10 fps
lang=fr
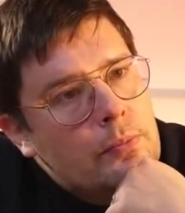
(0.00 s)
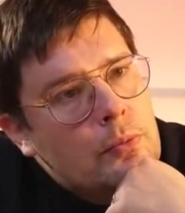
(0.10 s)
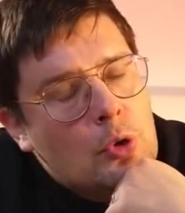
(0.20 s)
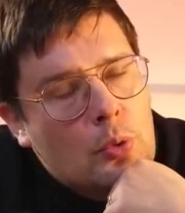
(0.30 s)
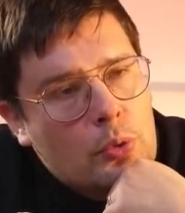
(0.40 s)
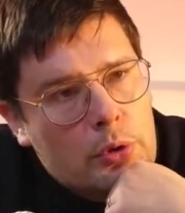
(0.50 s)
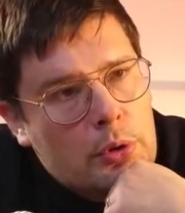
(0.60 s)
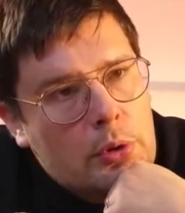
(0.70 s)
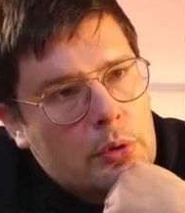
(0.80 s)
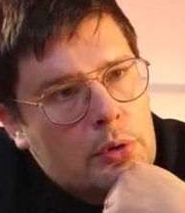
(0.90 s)

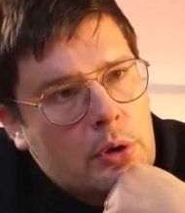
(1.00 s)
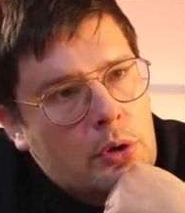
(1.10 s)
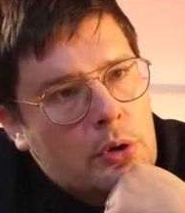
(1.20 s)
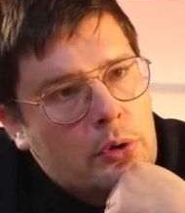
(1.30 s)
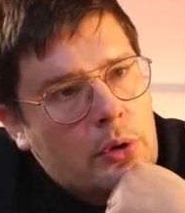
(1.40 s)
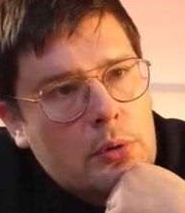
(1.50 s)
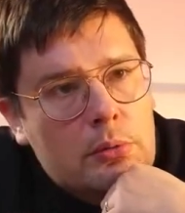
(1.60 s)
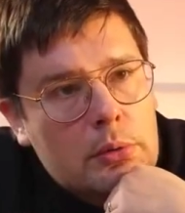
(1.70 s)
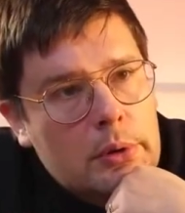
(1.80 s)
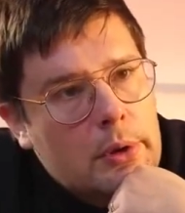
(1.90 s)
Donc euh, non, non, non,
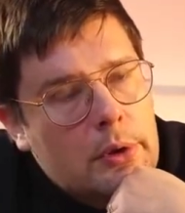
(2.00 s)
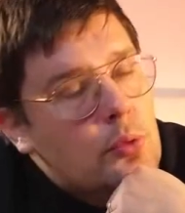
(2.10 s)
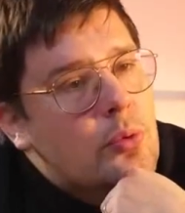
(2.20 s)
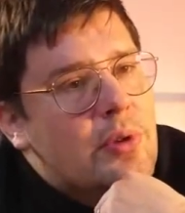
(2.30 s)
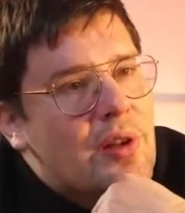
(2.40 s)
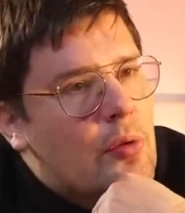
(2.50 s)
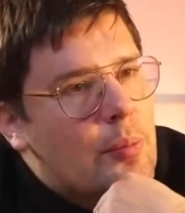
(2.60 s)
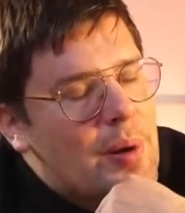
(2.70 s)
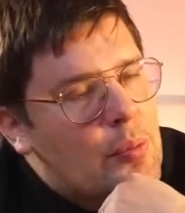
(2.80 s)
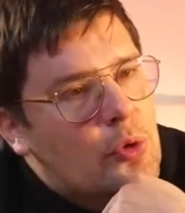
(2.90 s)
non. Nous, nous n'avons
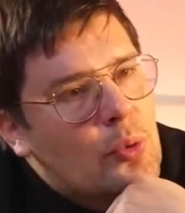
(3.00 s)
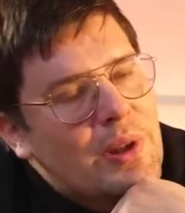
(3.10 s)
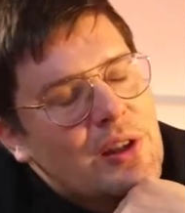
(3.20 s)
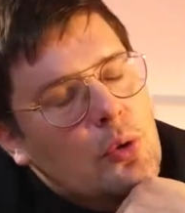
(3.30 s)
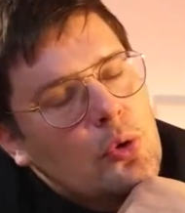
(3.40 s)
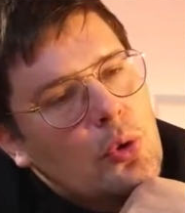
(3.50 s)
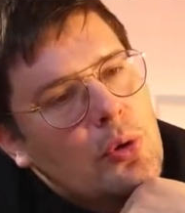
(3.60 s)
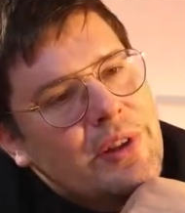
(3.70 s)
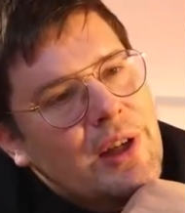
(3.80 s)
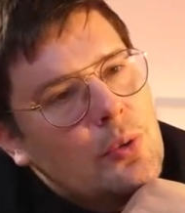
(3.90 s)
pas besoin d'être sur
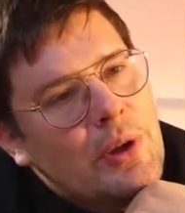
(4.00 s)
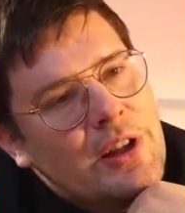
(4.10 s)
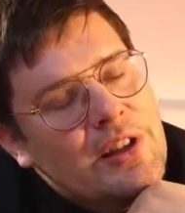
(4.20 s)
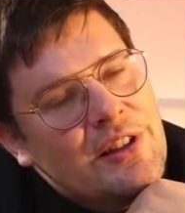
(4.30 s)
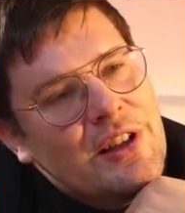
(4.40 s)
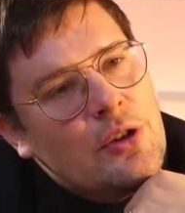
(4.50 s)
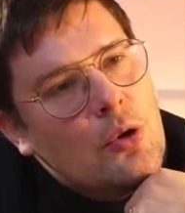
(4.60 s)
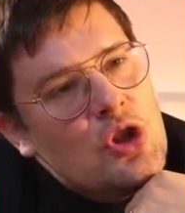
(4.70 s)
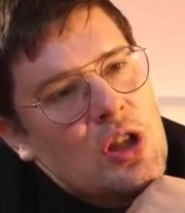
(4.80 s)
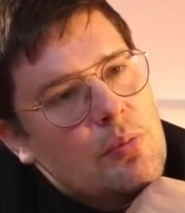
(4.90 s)
le territoire d'un État
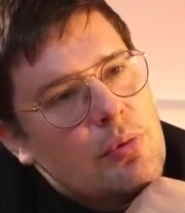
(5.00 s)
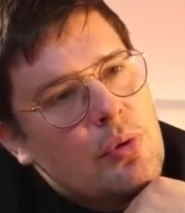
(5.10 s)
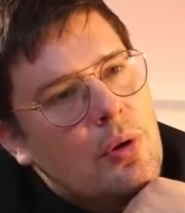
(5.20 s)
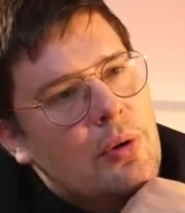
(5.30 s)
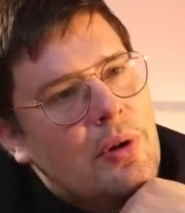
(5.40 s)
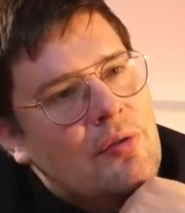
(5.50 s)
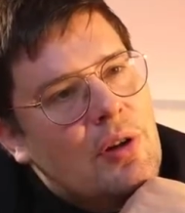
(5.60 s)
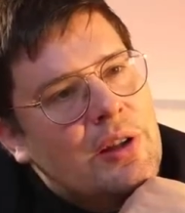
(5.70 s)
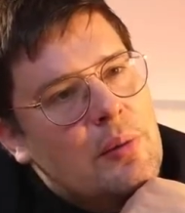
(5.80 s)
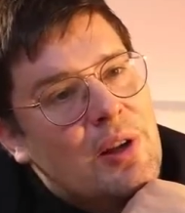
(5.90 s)
étranger pour euh,
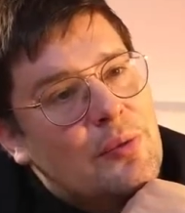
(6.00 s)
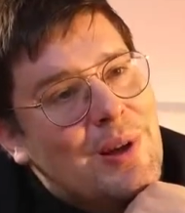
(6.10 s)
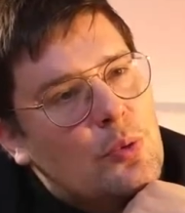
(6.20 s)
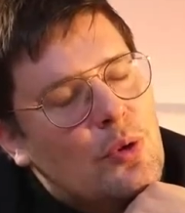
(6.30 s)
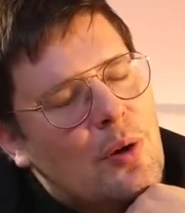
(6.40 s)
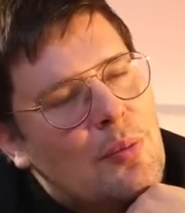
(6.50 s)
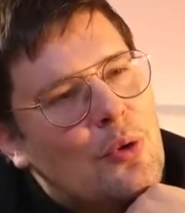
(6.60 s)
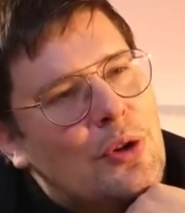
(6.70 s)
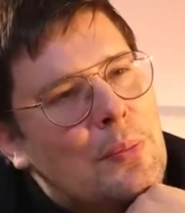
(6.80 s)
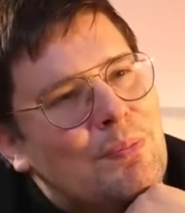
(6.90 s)
avoir des bases partout dans le monde.